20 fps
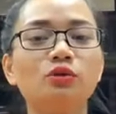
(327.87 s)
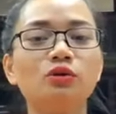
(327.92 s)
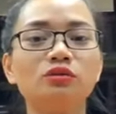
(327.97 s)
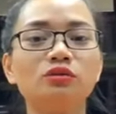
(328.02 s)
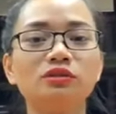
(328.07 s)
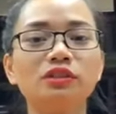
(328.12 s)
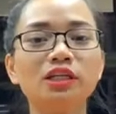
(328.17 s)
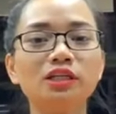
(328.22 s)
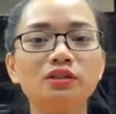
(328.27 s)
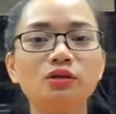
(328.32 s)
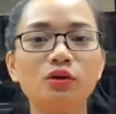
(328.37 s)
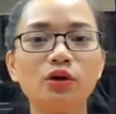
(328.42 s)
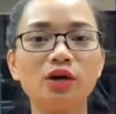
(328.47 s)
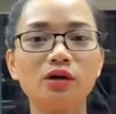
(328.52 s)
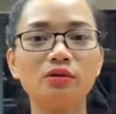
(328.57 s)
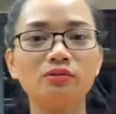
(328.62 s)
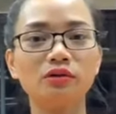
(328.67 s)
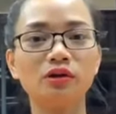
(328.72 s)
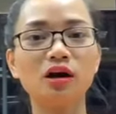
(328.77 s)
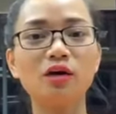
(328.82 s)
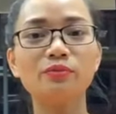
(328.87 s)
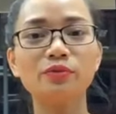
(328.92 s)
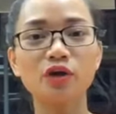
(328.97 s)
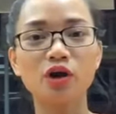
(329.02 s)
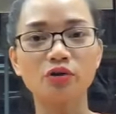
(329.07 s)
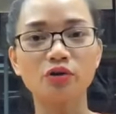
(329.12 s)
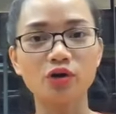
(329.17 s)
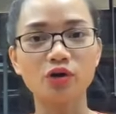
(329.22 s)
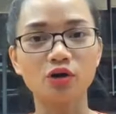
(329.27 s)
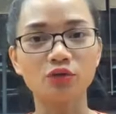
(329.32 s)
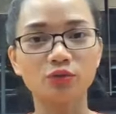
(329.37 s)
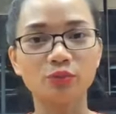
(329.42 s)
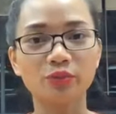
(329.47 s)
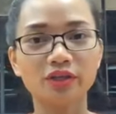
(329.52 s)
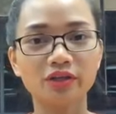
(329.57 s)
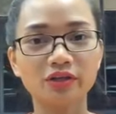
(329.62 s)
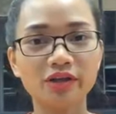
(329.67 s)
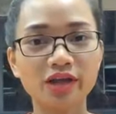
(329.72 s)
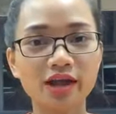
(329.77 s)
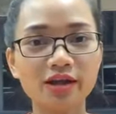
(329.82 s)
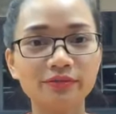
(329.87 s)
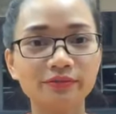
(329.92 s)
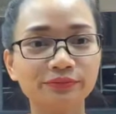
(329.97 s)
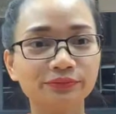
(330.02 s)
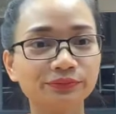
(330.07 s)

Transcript: uống ít thôi ạ, từng hớp nhỏ nhỏ của mình nhé.